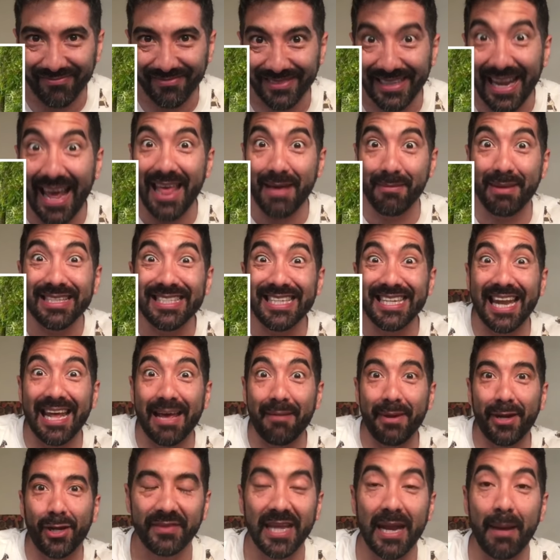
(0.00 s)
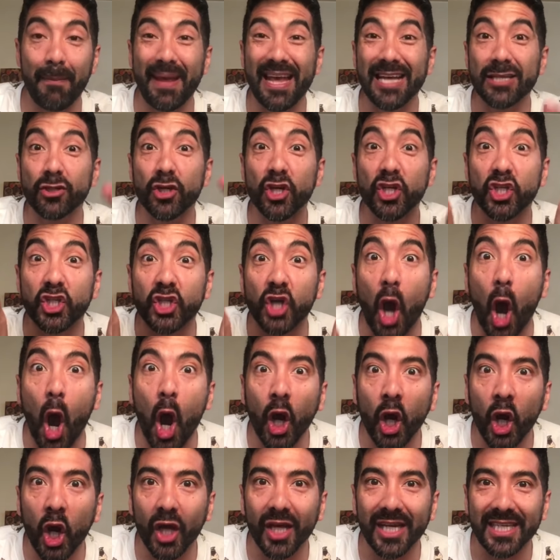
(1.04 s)
Nada más y nada menos, el pedazo de
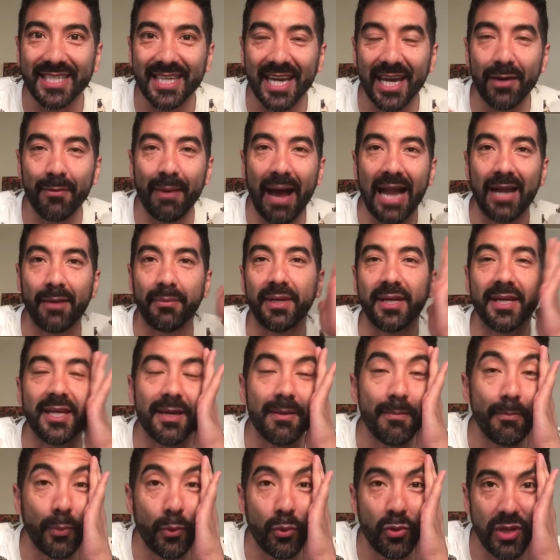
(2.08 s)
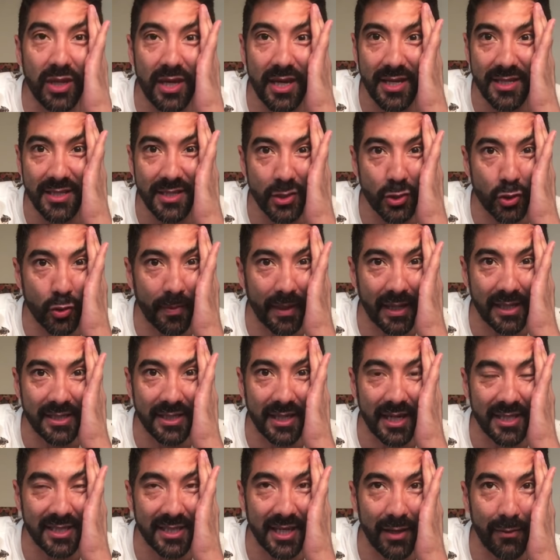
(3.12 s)
chongo de J Balvin. ¿Quién pudiese chuparse
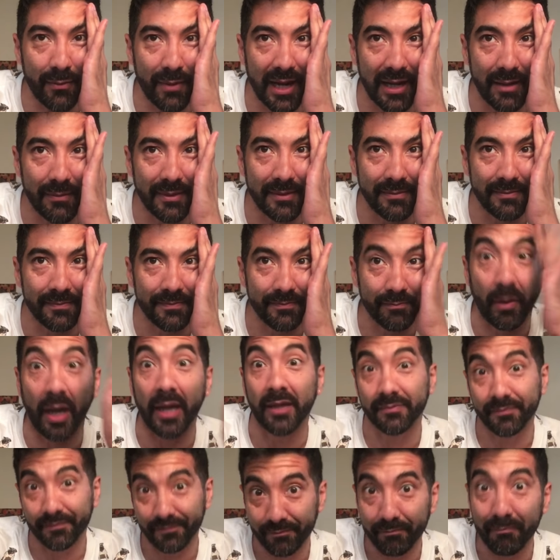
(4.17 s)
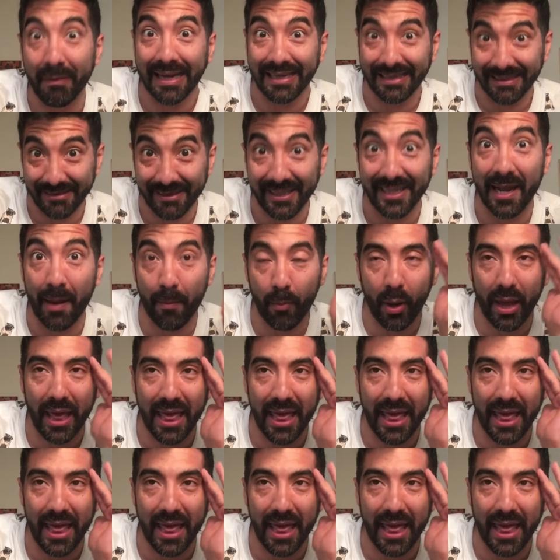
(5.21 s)
a J Balvin? Bueno, Valentina puede.